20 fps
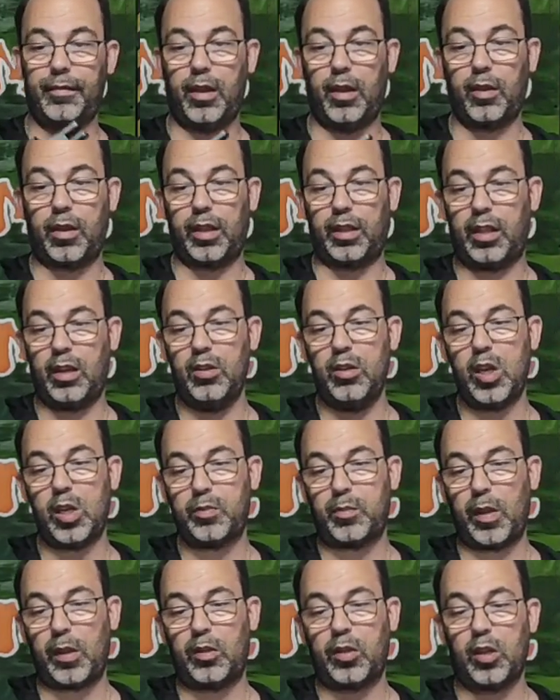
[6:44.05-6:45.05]
Aunque tiene un
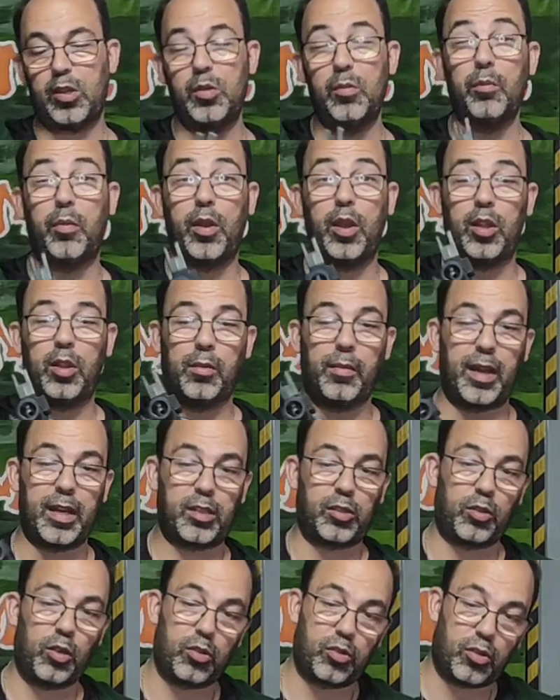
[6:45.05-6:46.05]
aspecto así un poquito
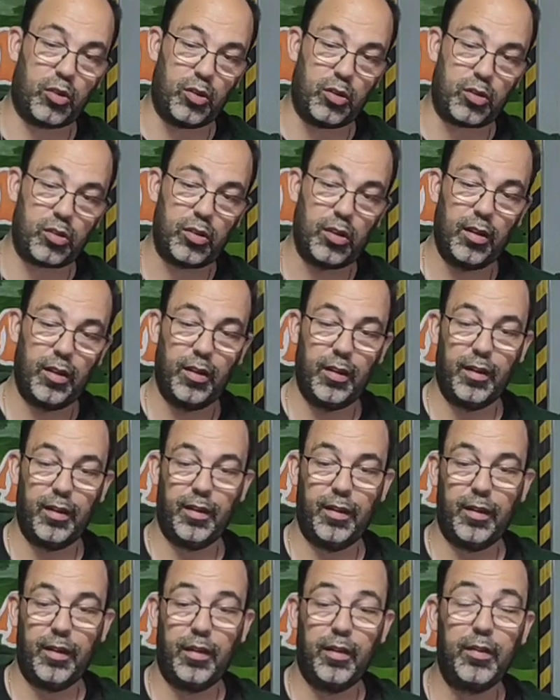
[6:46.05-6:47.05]
más toscos,
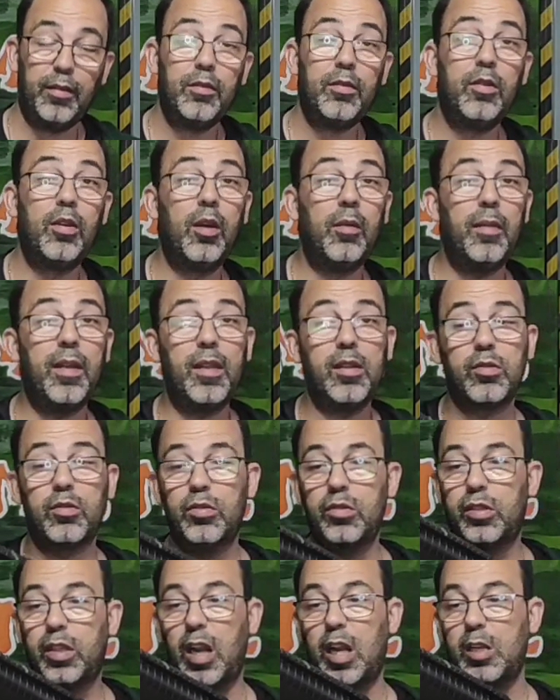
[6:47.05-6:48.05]
no me
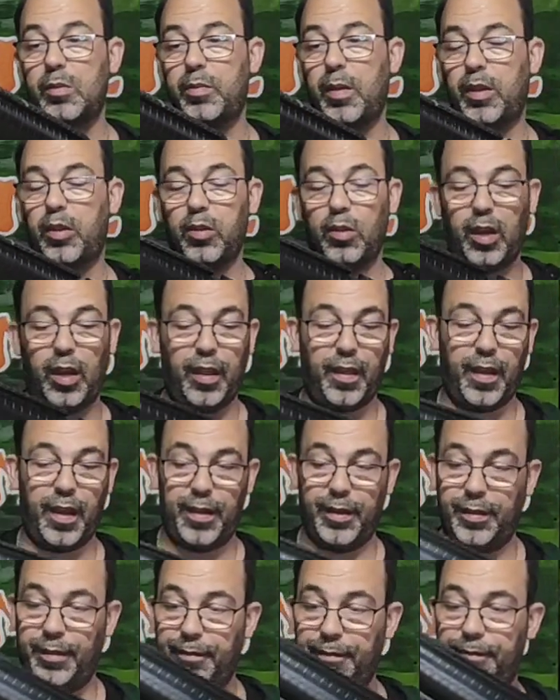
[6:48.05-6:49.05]
disgusta el aspecto que le
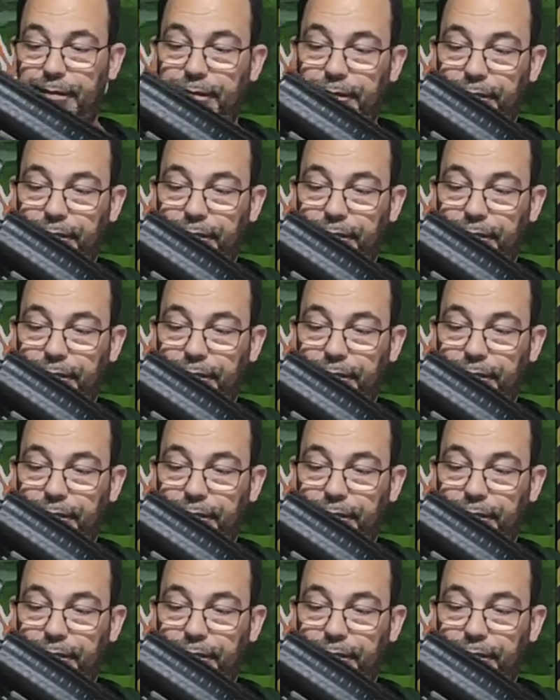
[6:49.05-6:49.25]
dan.